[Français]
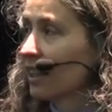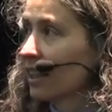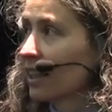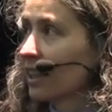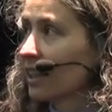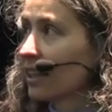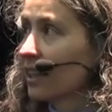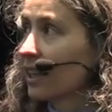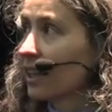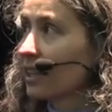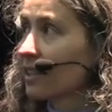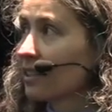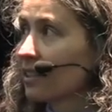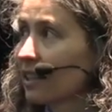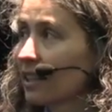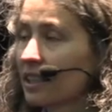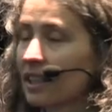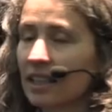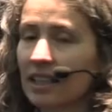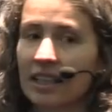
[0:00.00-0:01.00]
et qui a
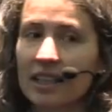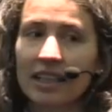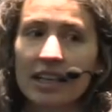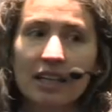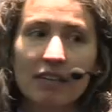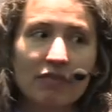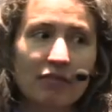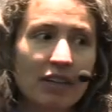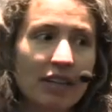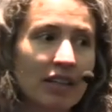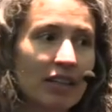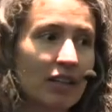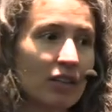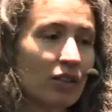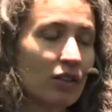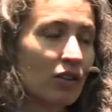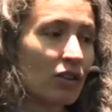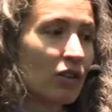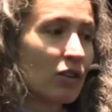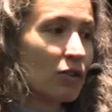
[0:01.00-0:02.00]
été écrit avec
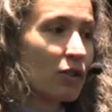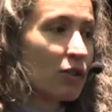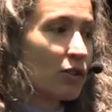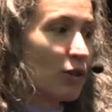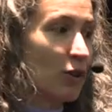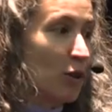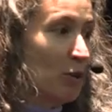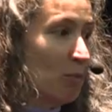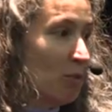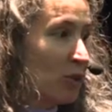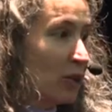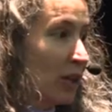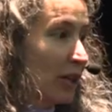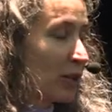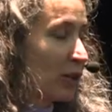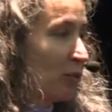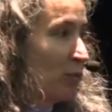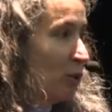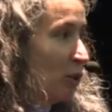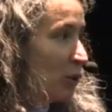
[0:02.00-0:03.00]
euh, l'ensemble de
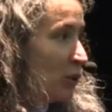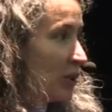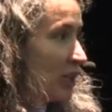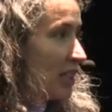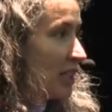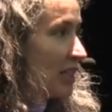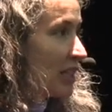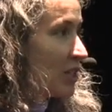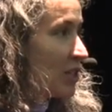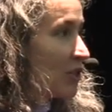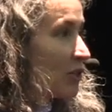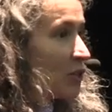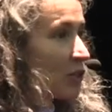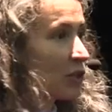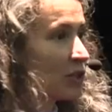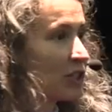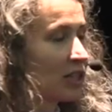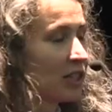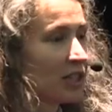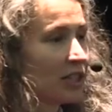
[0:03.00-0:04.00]
la communauté des sciences
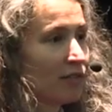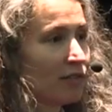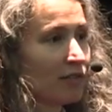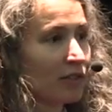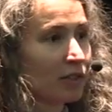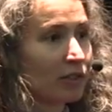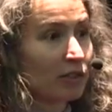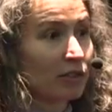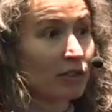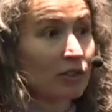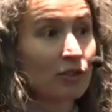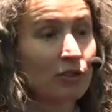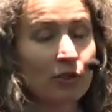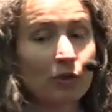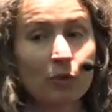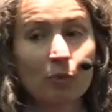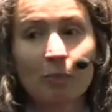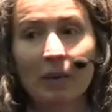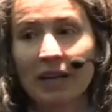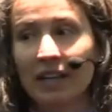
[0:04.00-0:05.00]
cognitives
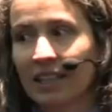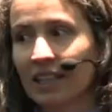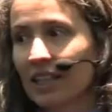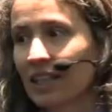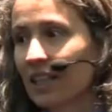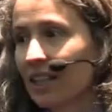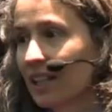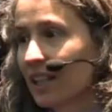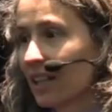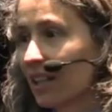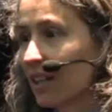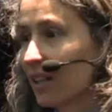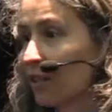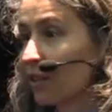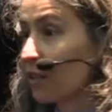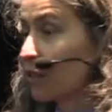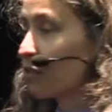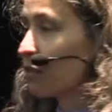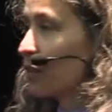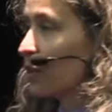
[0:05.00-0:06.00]
de Paris et
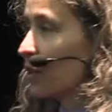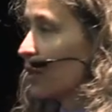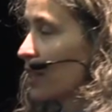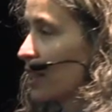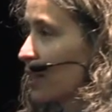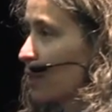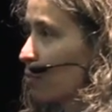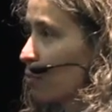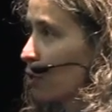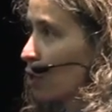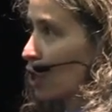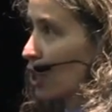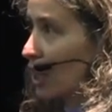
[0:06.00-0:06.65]
française plus